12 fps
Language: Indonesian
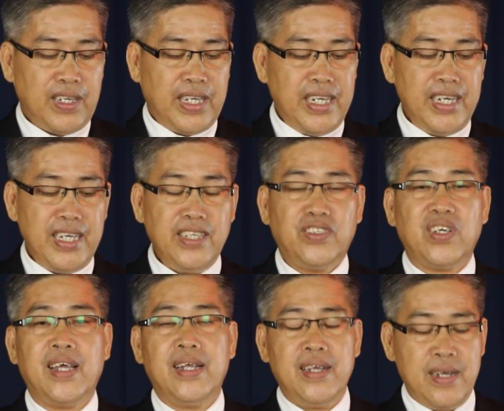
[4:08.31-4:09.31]
Kini
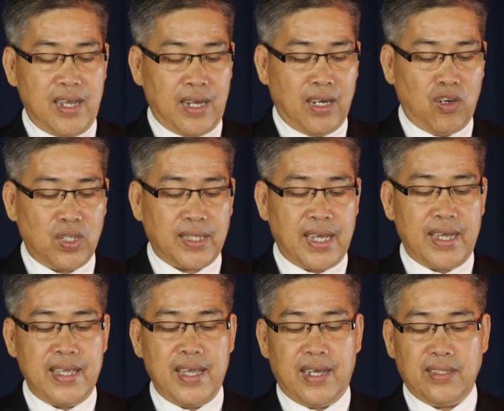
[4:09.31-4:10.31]
Jen
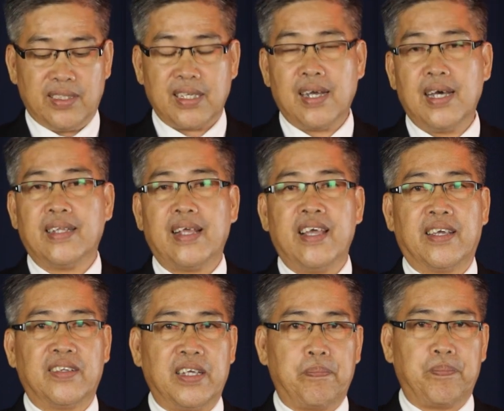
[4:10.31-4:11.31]
anggota yang sangat
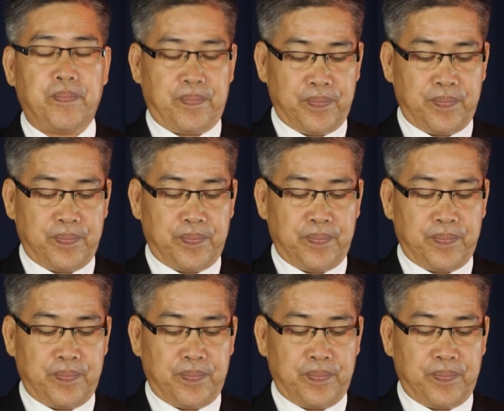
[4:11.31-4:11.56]
aktif.